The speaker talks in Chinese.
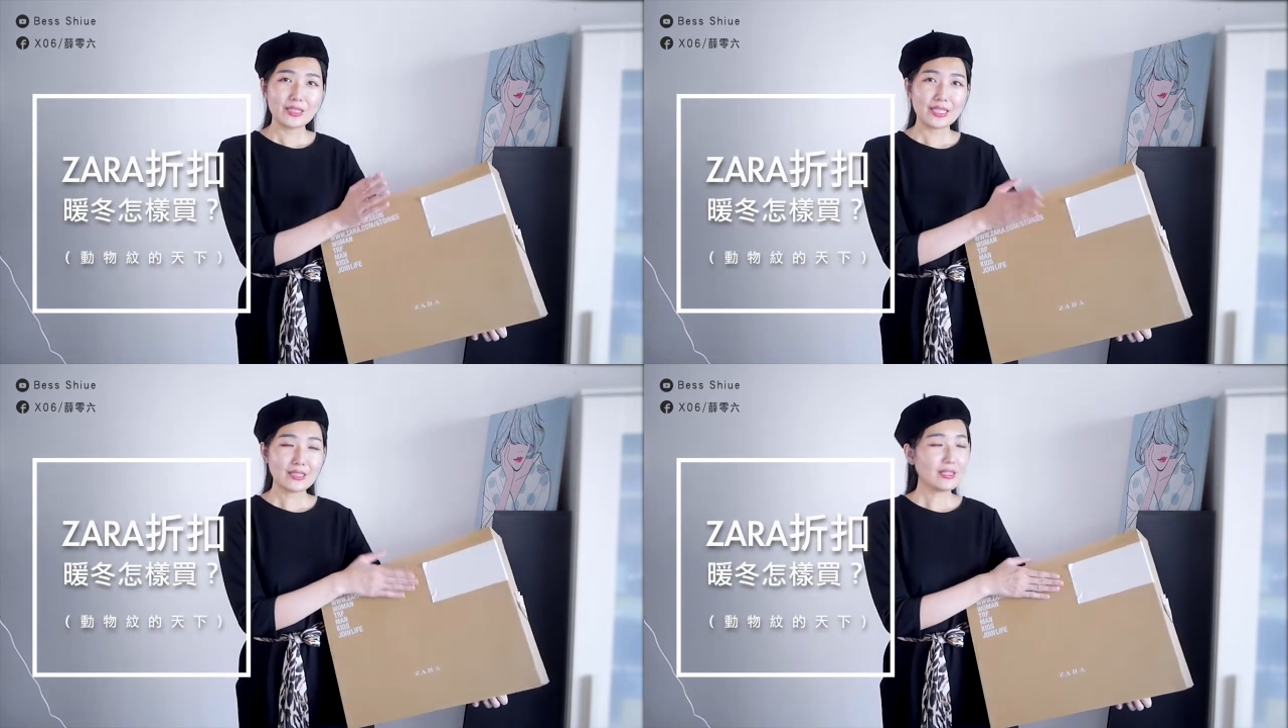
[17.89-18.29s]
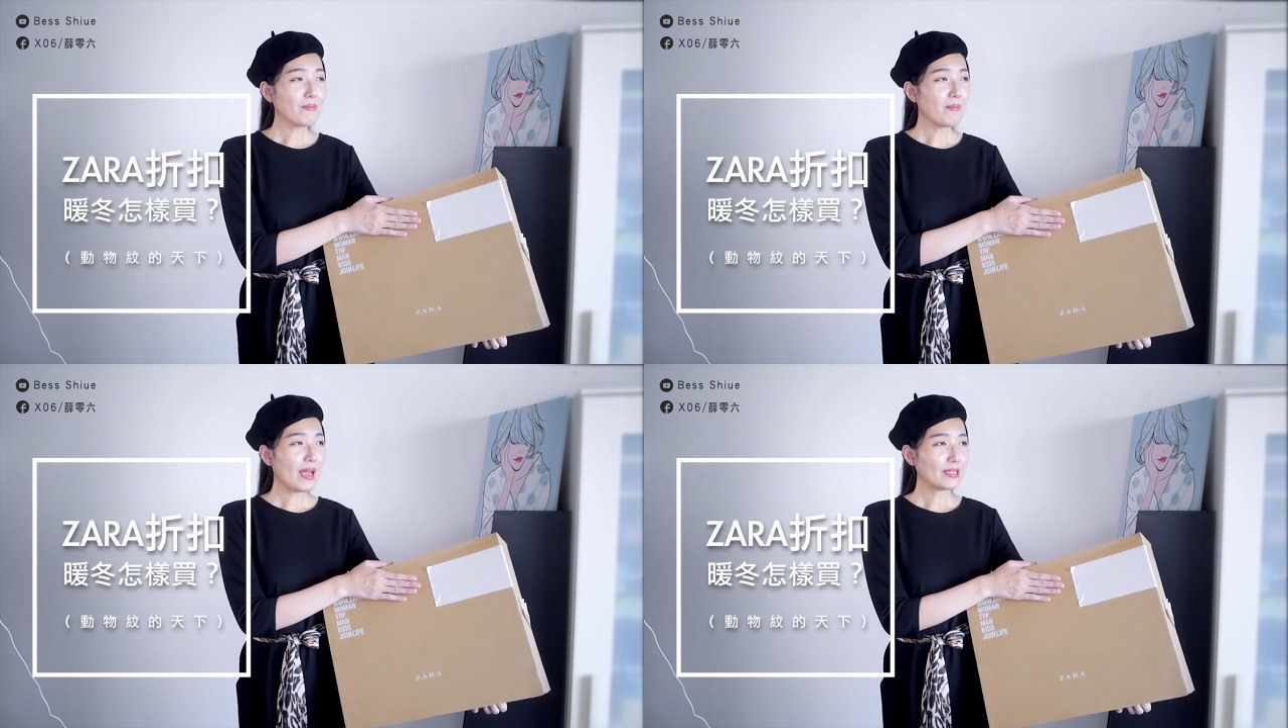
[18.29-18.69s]
前
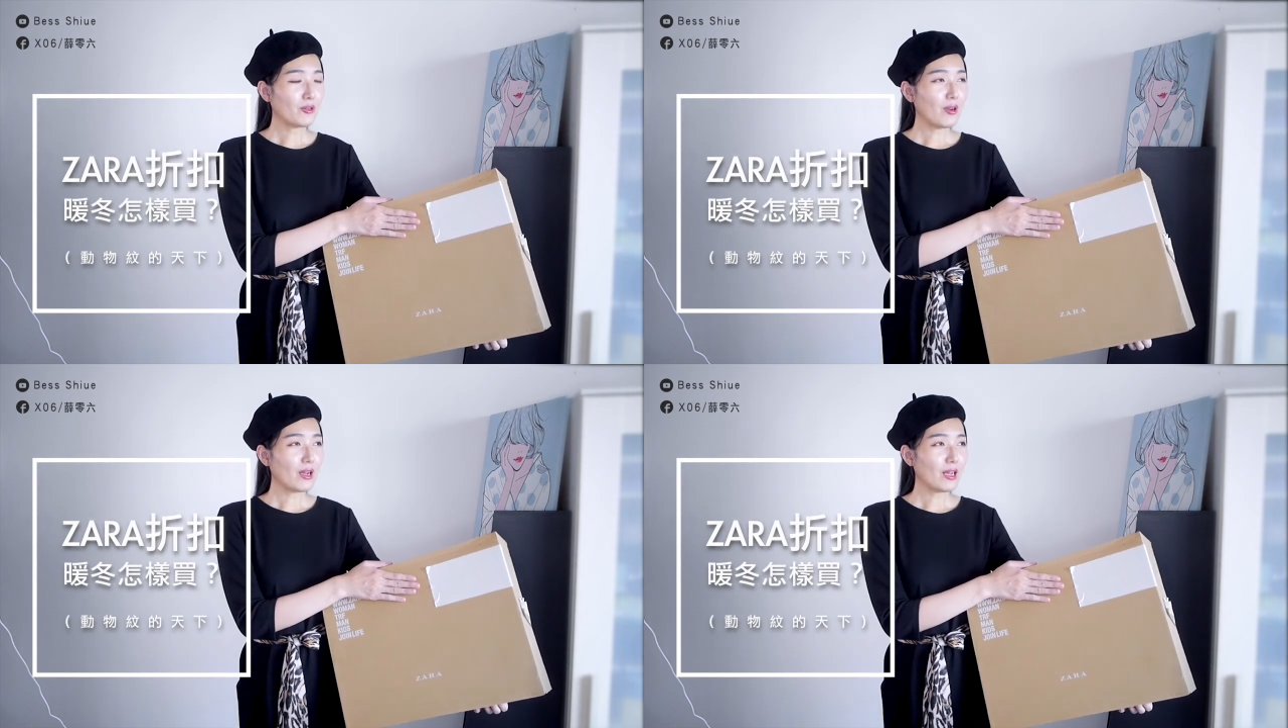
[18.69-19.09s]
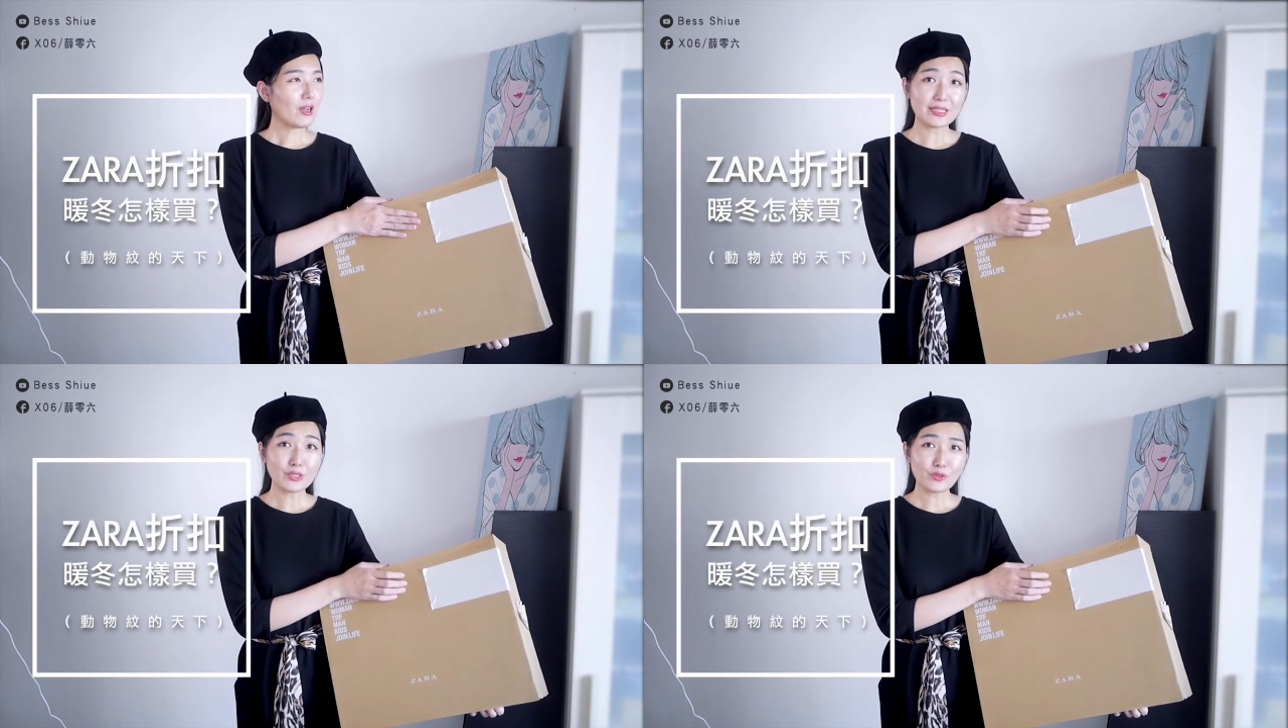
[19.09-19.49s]
天买的话，
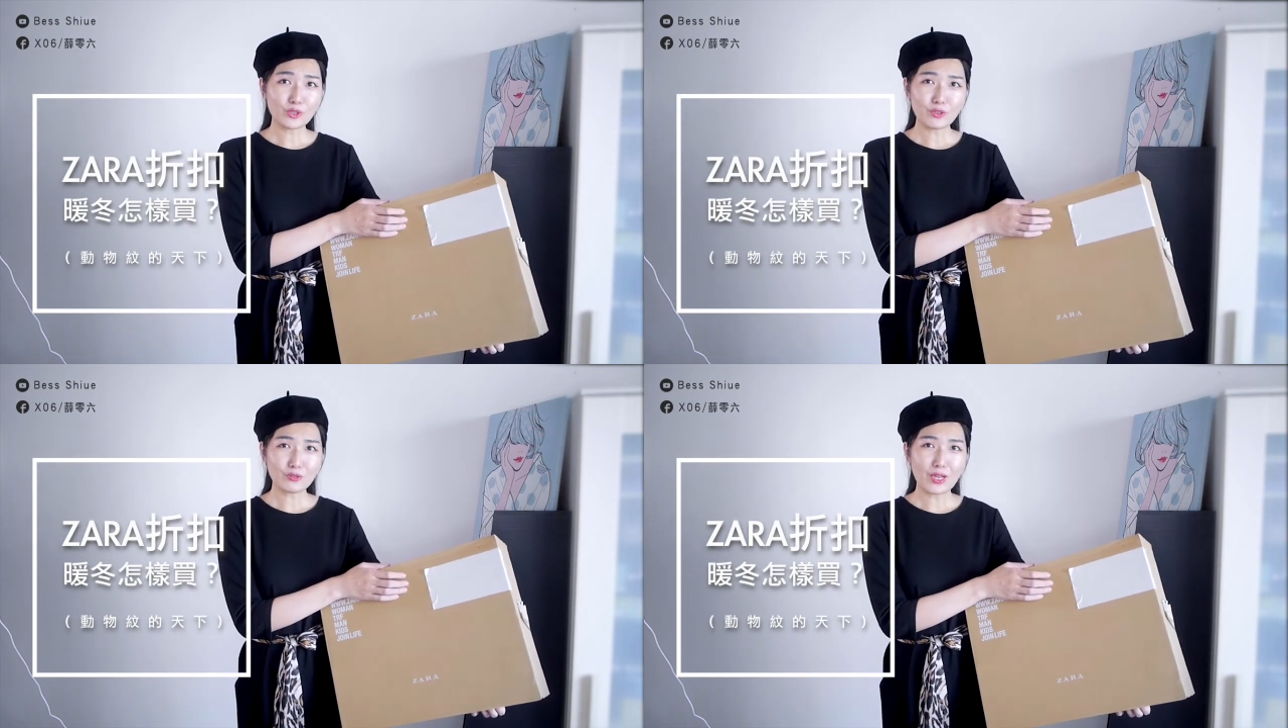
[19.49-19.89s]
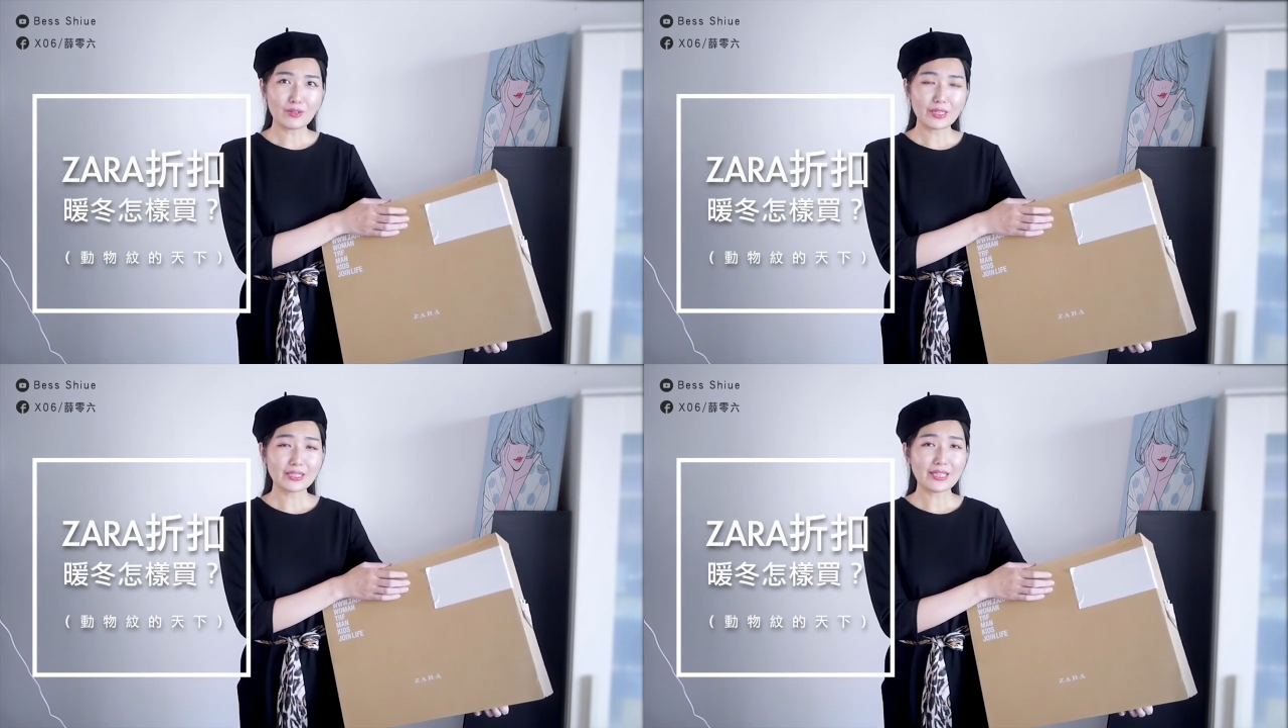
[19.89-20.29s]
今天就收到
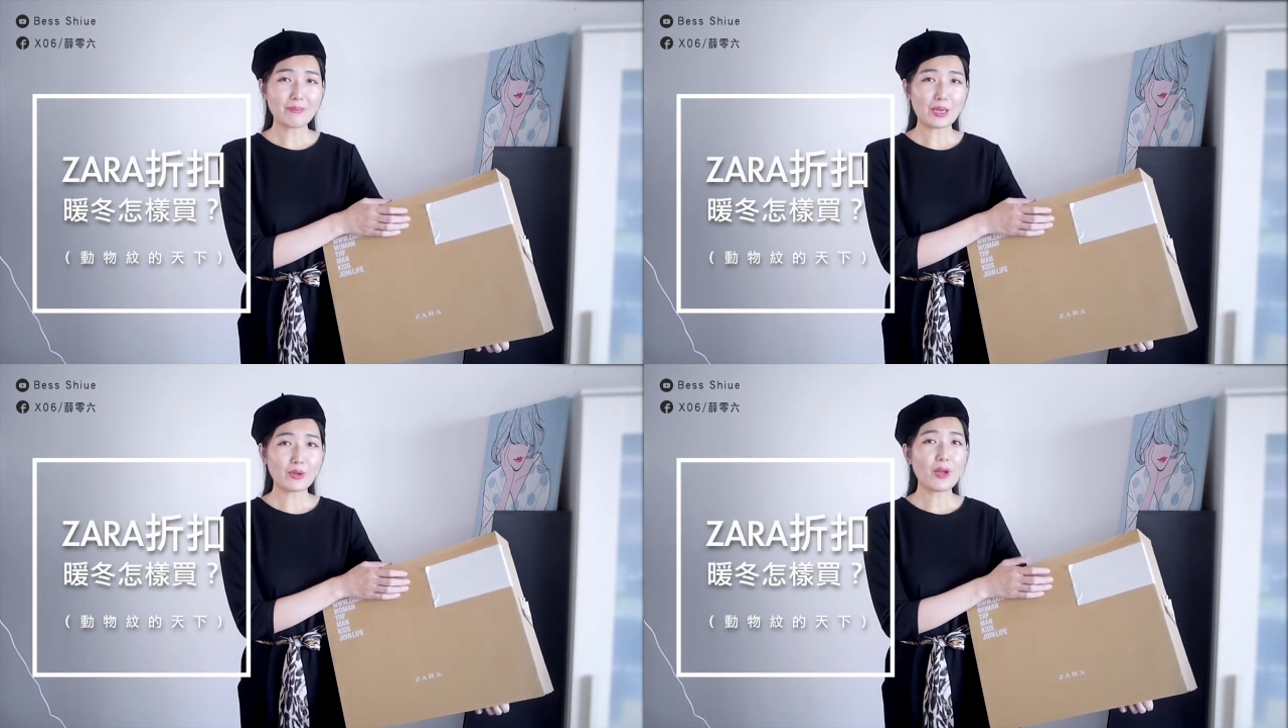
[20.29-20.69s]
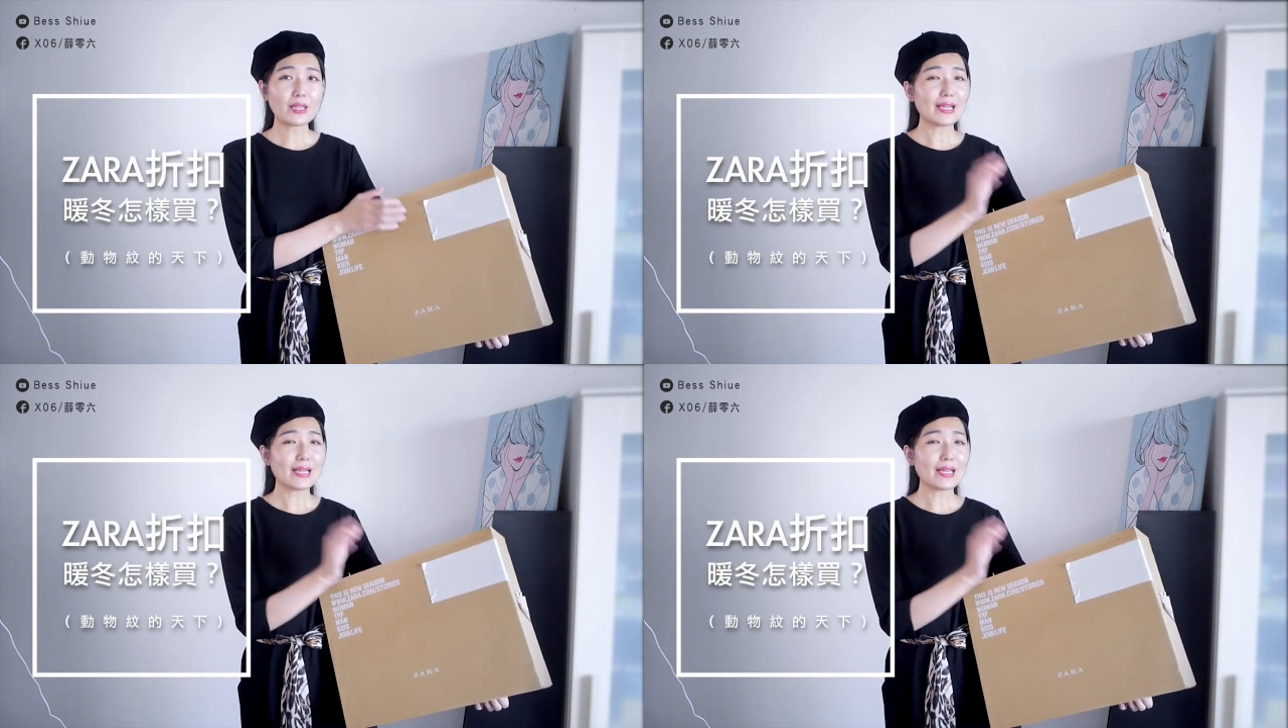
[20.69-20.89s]
了，其实还蛮快，